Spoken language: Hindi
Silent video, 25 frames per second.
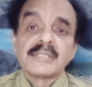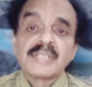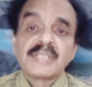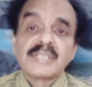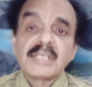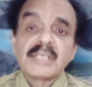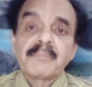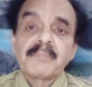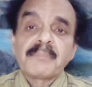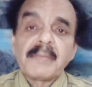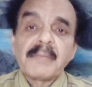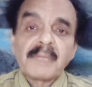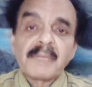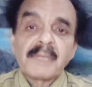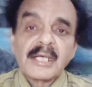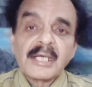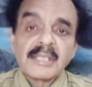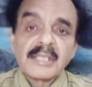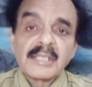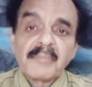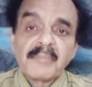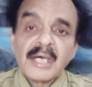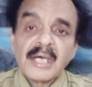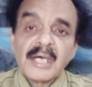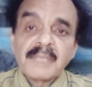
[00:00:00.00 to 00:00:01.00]
जिन पे
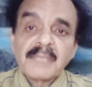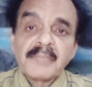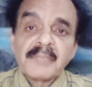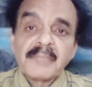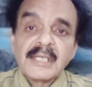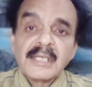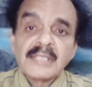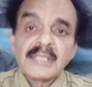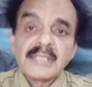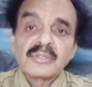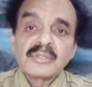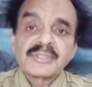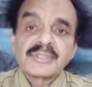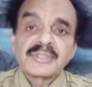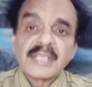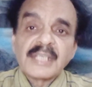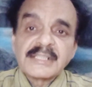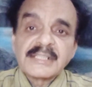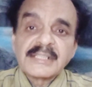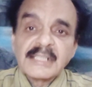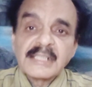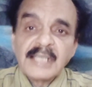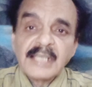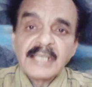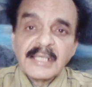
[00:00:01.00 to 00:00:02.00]
मुकदमात बने जो
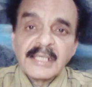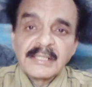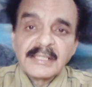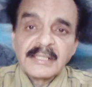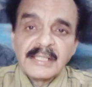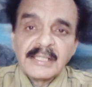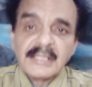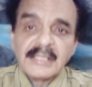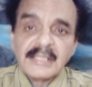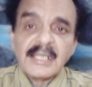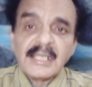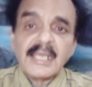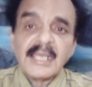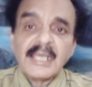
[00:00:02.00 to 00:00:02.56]
सियासी कैदीन